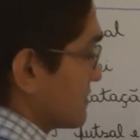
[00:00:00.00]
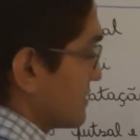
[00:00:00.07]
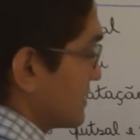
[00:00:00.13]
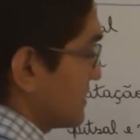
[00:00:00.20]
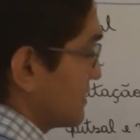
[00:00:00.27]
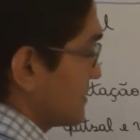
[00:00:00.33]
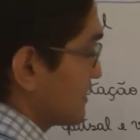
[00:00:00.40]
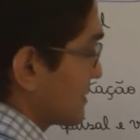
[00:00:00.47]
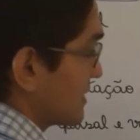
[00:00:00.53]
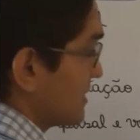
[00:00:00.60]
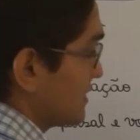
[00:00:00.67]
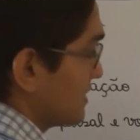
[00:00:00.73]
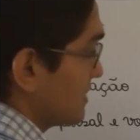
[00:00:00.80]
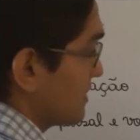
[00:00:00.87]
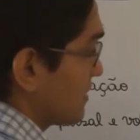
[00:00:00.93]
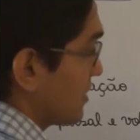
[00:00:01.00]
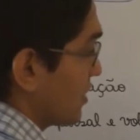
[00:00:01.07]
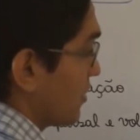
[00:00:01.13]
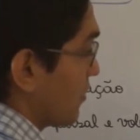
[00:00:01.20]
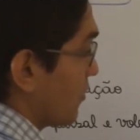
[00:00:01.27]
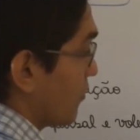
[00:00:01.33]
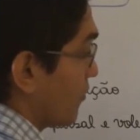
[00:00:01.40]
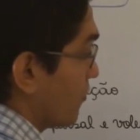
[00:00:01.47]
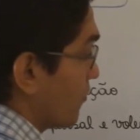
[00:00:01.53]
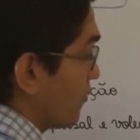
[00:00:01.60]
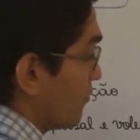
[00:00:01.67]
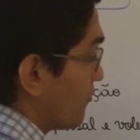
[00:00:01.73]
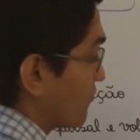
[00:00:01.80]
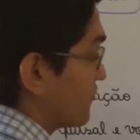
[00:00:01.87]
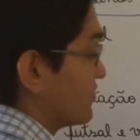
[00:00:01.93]
31.
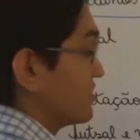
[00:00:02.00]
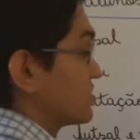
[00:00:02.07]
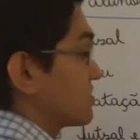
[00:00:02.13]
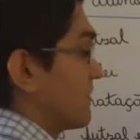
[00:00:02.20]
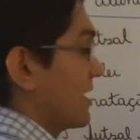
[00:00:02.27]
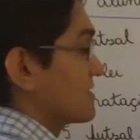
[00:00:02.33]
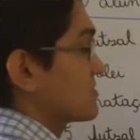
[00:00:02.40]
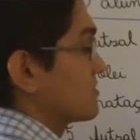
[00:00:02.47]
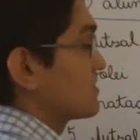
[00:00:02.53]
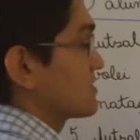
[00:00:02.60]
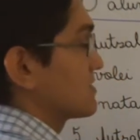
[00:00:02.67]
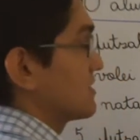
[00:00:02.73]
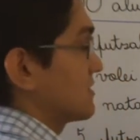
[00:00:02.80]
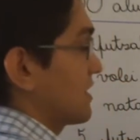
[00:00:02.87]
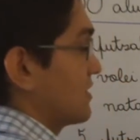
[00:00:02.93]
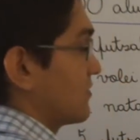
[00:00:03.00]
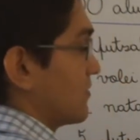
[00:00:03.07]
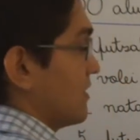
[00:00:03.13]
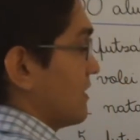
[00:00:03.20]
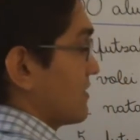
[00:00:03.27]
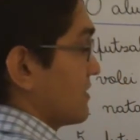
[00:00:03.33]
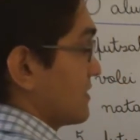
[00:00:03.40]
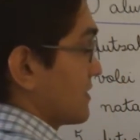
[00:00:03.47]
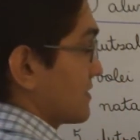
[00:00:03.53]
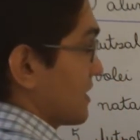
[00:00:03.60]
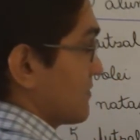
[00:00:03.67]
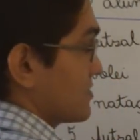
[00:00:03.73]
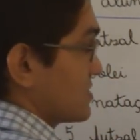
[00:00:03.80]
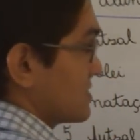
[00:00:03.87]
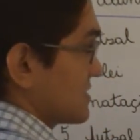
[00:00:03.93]
20 mais 11, 31. E ainda
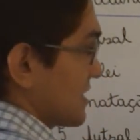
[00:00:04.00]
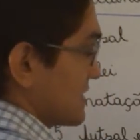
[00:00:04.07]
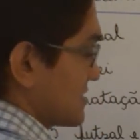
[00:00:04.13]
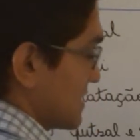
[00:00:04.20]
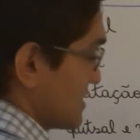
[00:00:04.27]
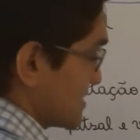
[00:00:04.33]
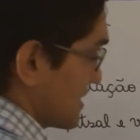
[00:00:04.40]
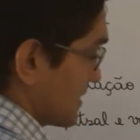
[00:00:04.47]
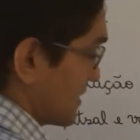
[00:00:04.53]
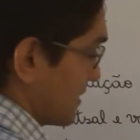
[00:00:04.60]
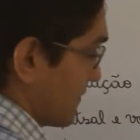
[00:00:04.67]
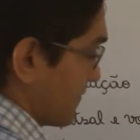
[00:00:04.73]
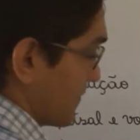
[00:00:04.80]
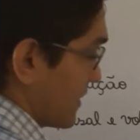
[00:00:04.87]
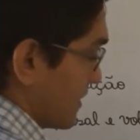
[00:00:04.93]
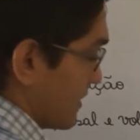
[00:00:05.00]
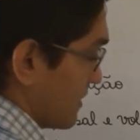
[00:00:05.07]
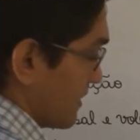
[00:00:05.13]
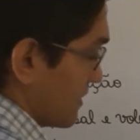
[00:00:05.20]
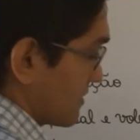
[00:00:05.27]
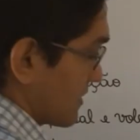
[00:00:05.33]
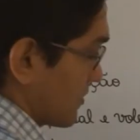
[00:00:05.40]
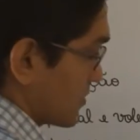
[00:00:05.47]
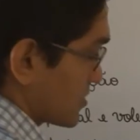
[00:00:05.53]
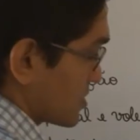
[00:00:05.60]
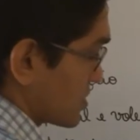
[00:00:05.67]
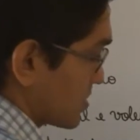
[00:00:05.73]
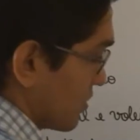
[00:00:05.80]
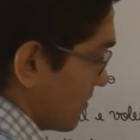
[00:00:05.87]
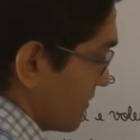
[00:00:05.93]
temos 16 aqui. Então,
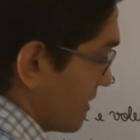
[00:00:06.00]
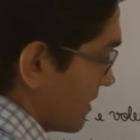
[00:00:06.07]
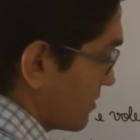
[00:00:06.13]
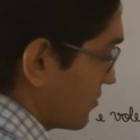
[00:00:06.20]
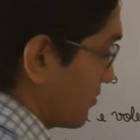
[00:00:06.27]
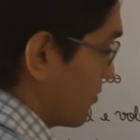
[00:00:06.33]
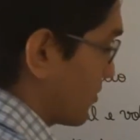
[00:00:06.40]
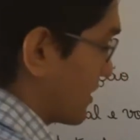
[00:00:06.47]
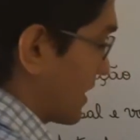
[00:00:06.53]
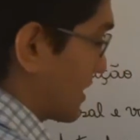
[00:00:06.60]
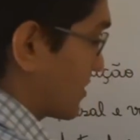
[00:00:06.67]
somando, o que